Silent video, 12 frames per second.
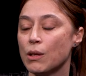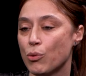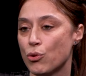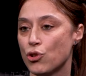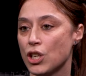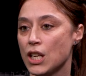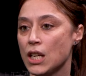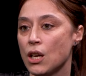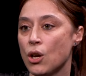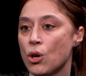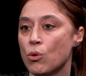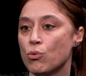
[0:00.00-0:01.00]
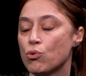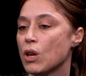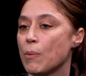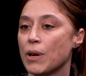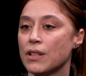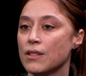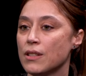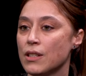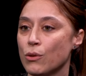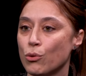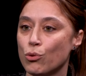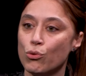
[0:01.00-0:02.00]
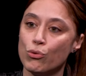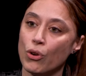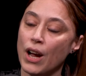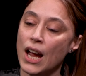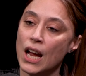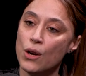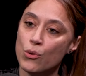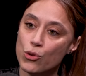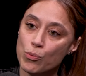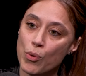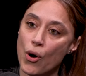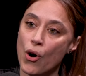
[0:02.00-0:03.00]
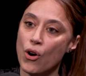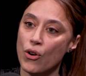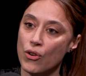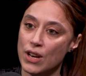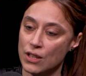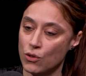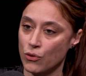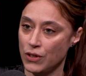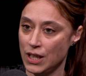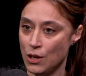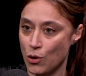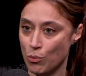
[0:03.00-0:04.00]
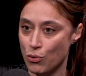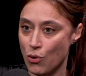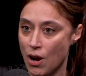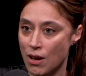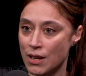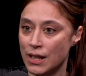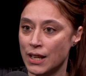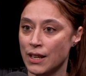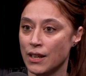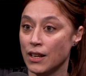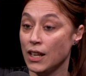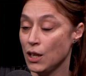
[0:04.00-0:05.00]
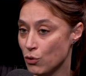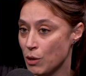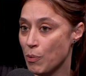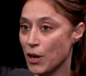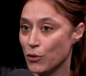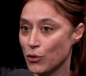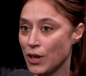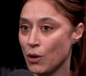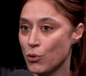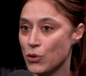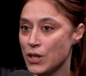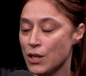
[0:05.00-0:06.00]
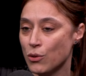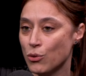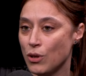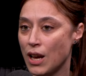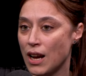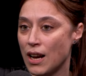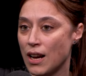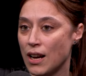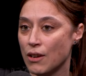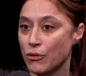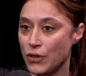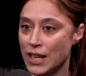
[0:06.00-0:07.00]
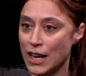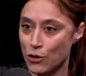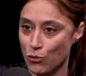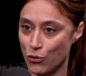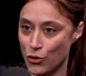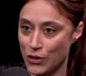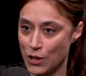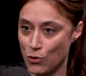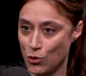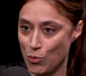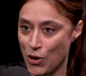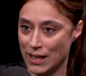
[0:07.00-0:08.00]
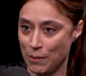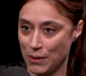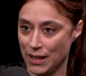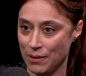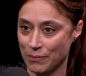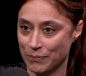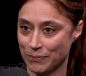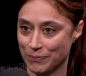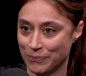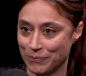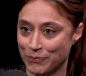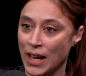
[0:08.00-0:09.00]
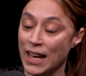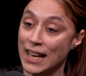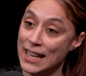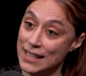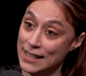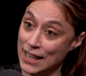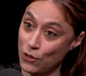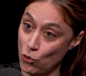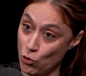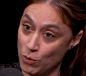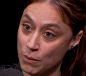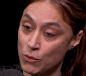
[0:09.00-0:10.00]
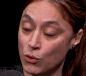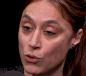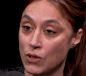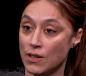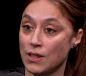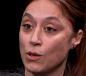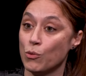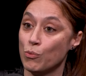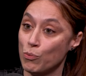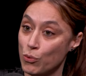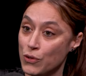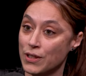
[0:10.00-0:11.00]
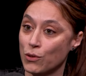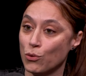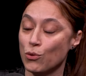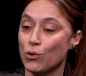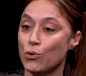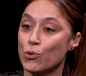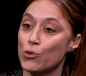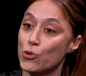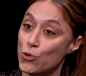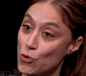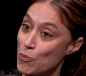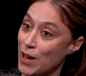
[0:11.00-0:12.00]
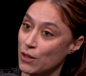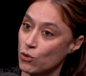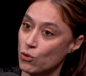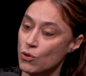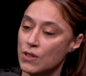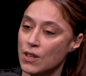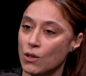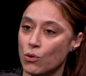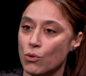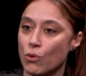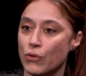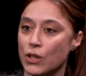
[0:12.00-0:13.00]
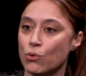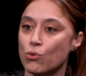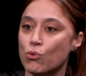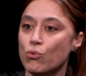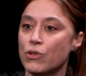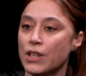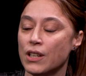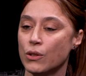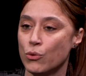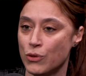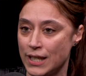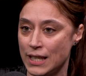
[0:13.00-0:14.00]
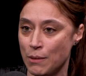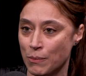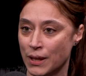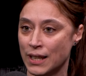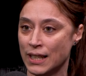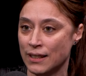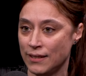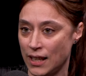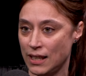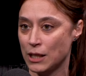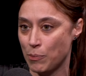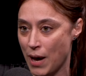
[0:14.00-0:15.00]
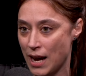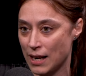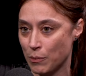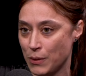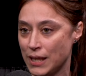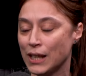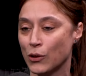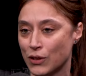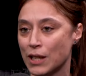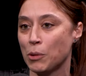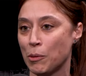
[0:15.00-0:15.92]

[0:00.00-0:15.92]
des projets sur la partie euh, culturelle, le sport, euh, la santé, l'emploi. Et on est partenaire aussi de la Fédération française du sport adapté. Trop bien. Et ce qui est trop bien, parce que ça, c'est le petit truc, le super truc, c'est qu'en en fait, on soutient une team d'athlètes paralympiques qui est en train de